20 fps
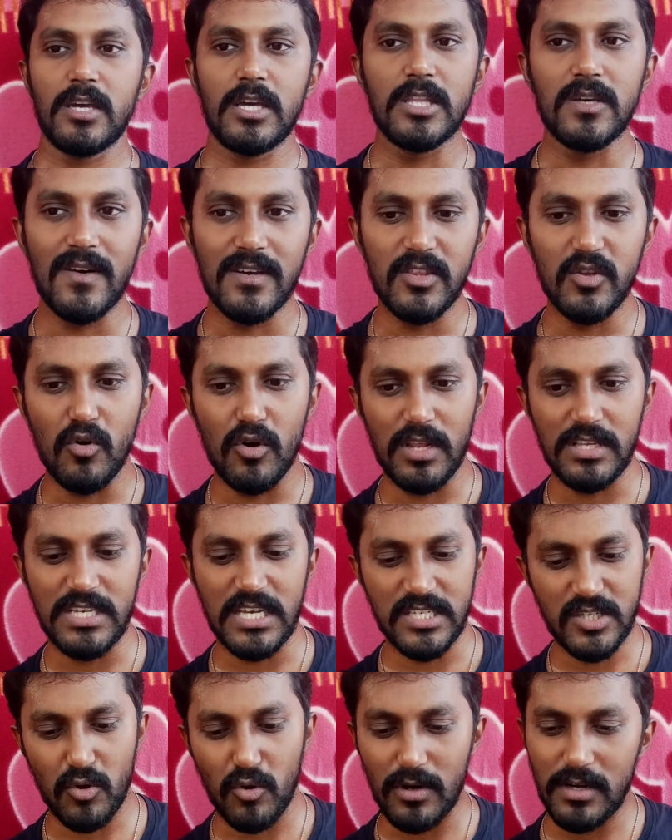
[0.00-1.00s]
இது வந்து ஒரு
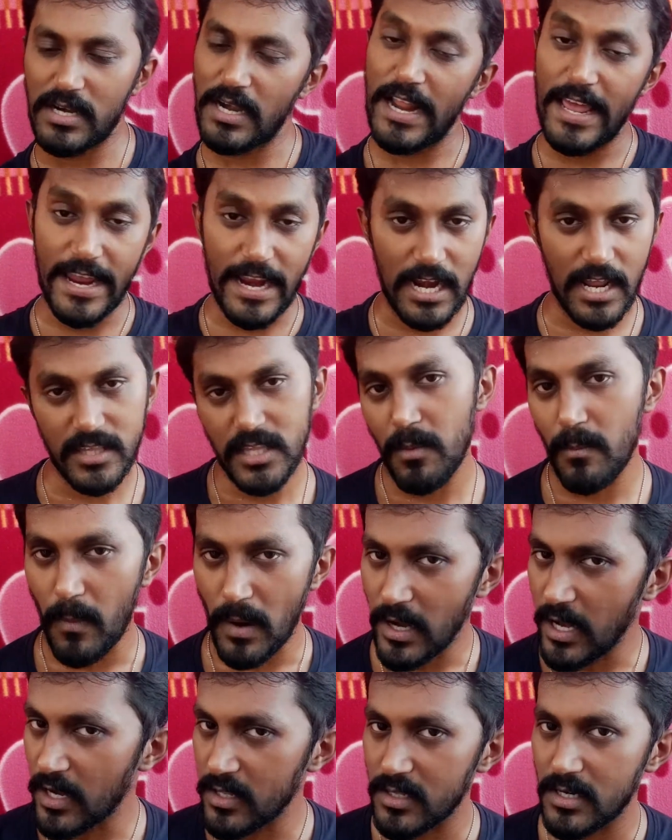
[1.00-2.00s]
ஜஸ்ட் ஒரு ட்ரையலாக தான்
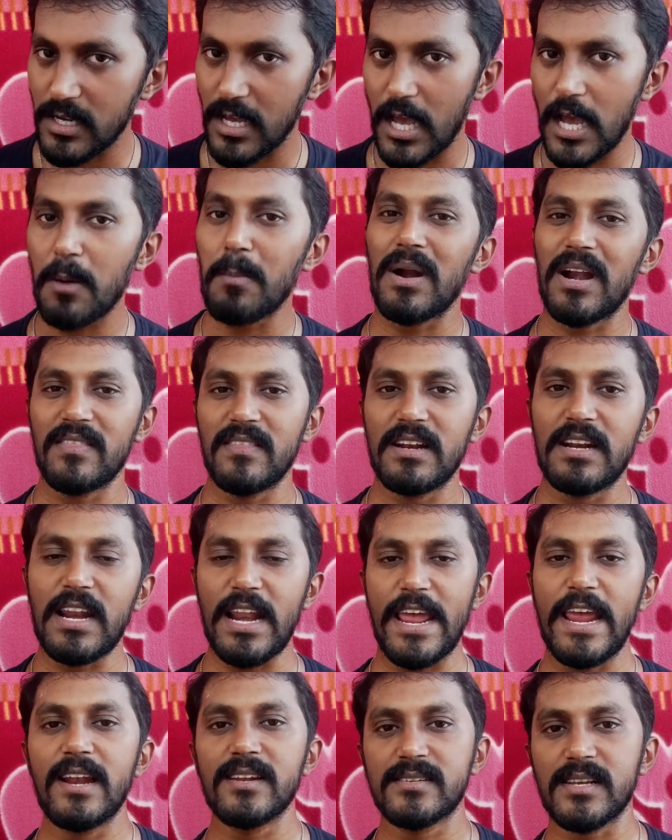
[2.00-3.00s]
பண்ணியிருந்திருக்காங்க பட் இந்த
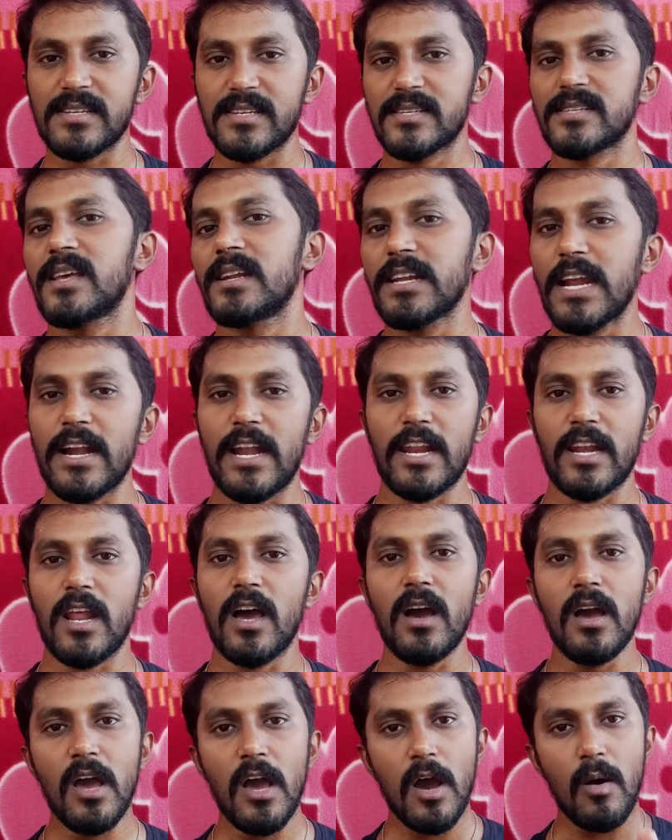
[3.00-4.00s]
ட்ரையல் சக்ஸஸ்ன்னு
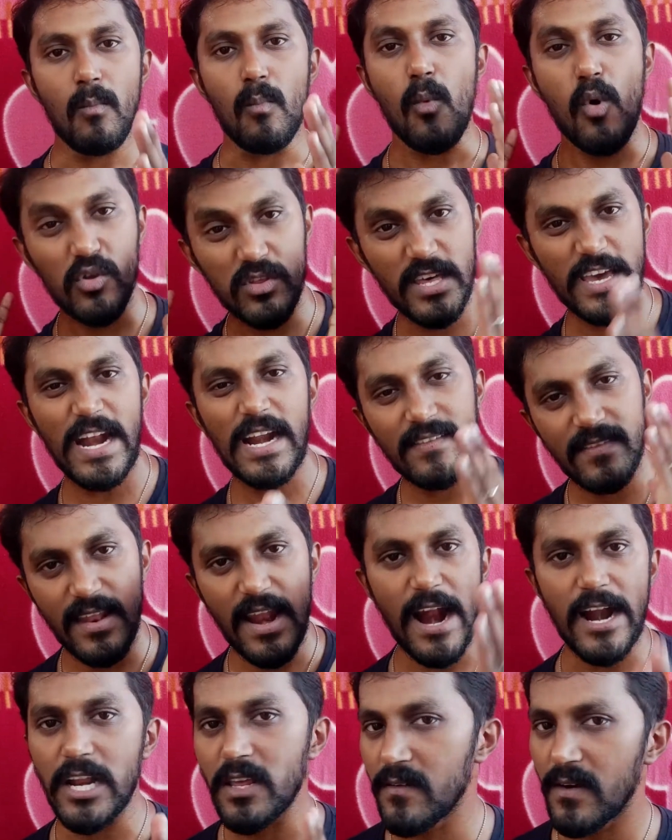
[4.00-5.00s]
கேட்டிங்கன்னா மொதல்
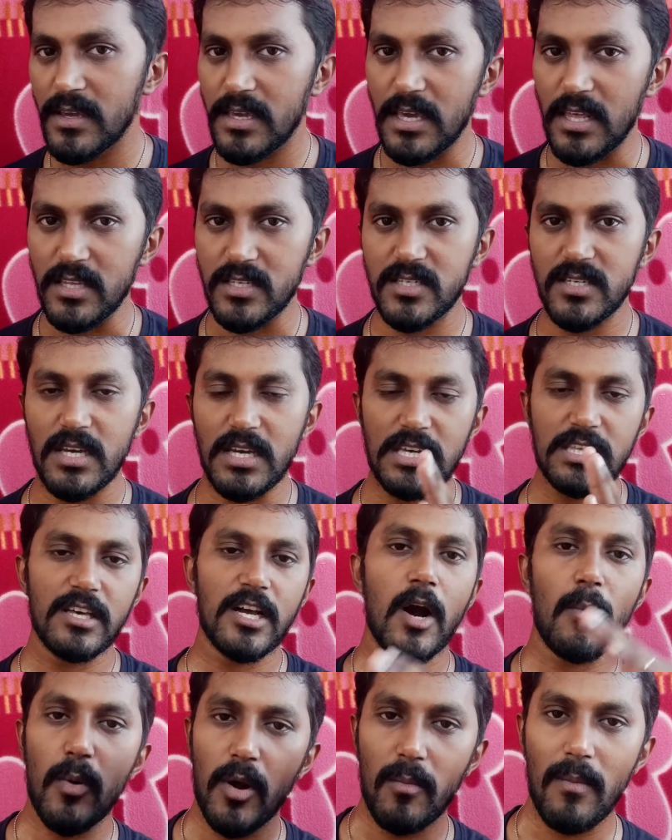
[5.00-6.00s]
இடத்துல அடி வாங்கிருச்சு
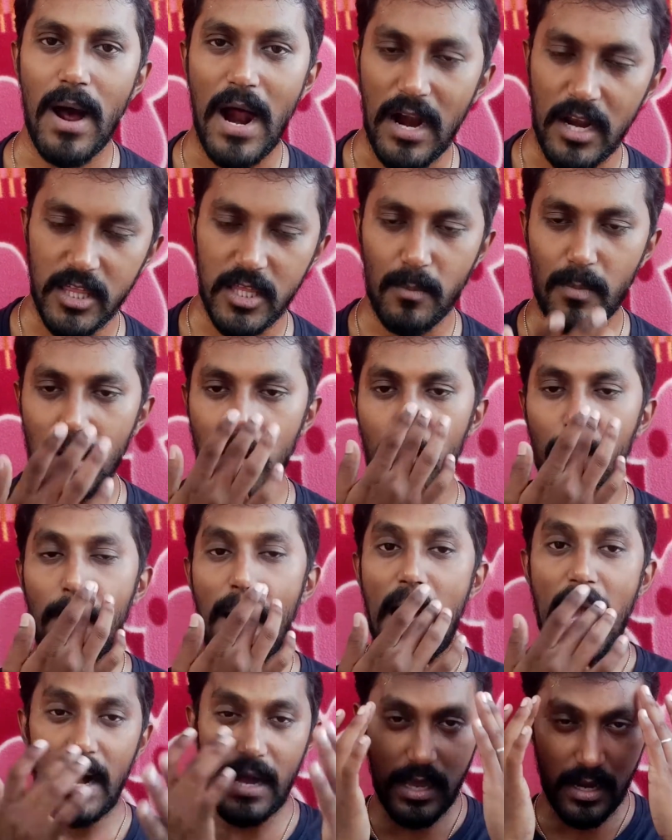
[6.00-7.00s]
இதுக்கப்புறம் அடுத்த படம்
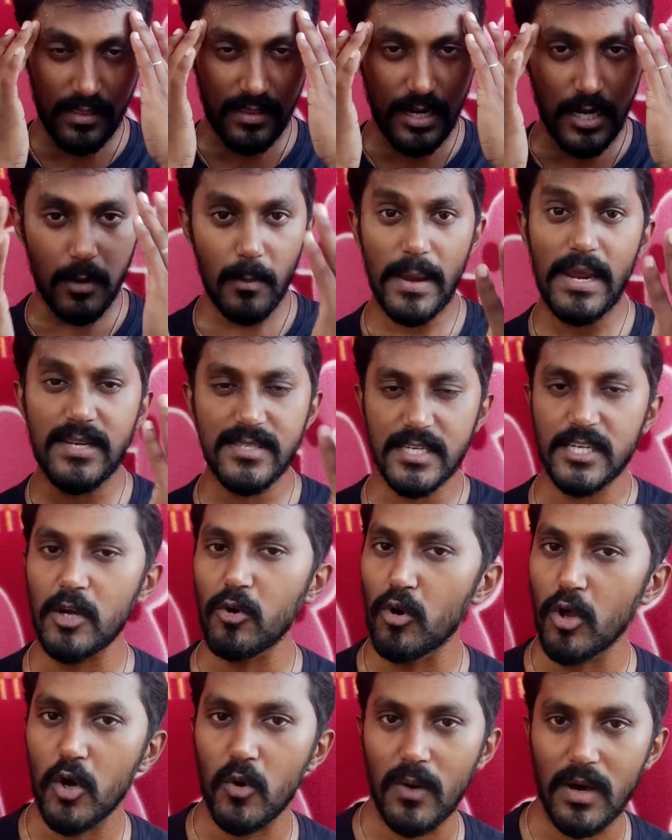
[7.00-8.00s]
பார்க்கறதுக்கான மைண்ட் செட்டே
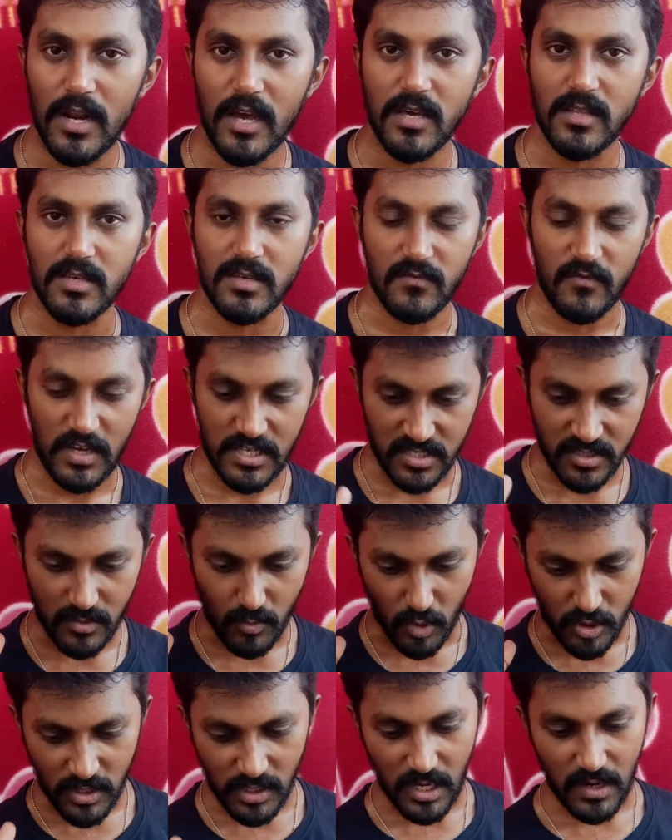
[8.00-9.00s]
உங்களுக்கு வராது
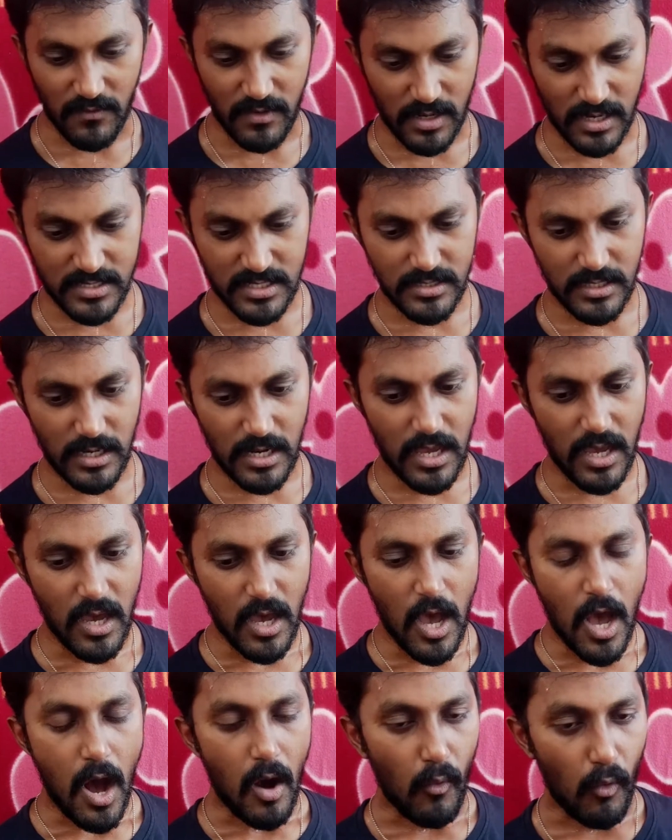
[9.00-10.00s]
ஃபஸ்ட்டு மொதல் ரவ ரசத்தில்
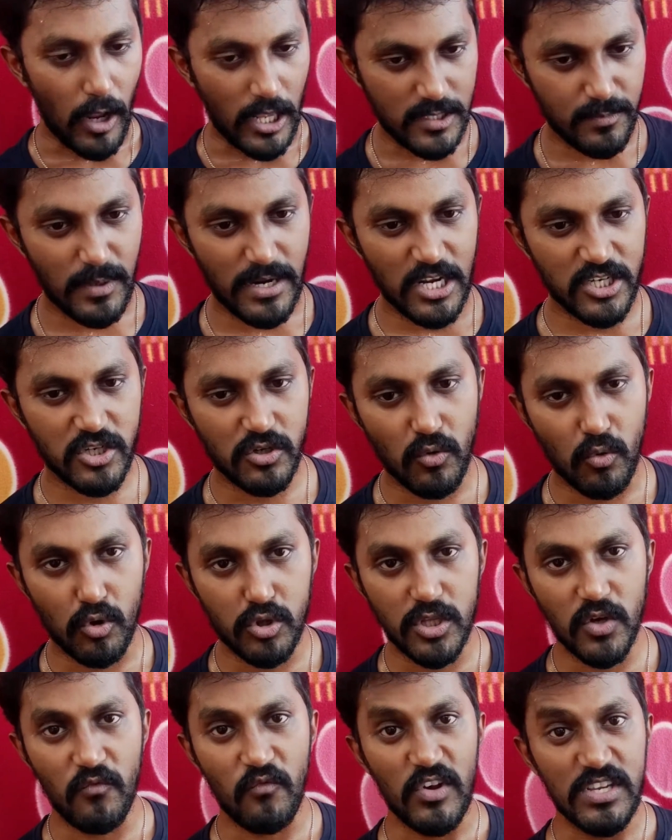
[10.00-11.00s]
உங்களை எக்ஸ்பெக்டேஷன்
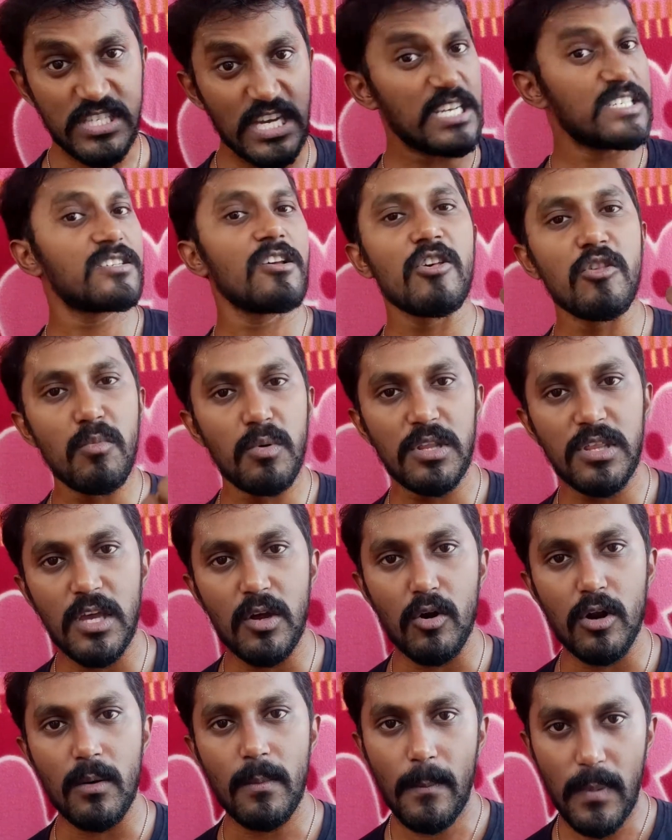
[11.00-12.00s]
கொடுத்து விஜய்
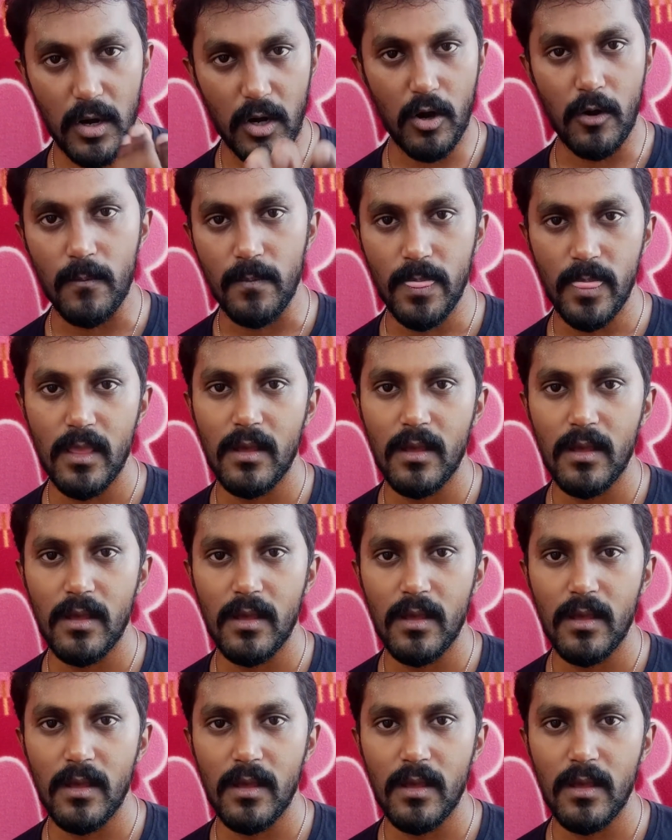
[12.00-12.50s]
சேதுபதியோட படம்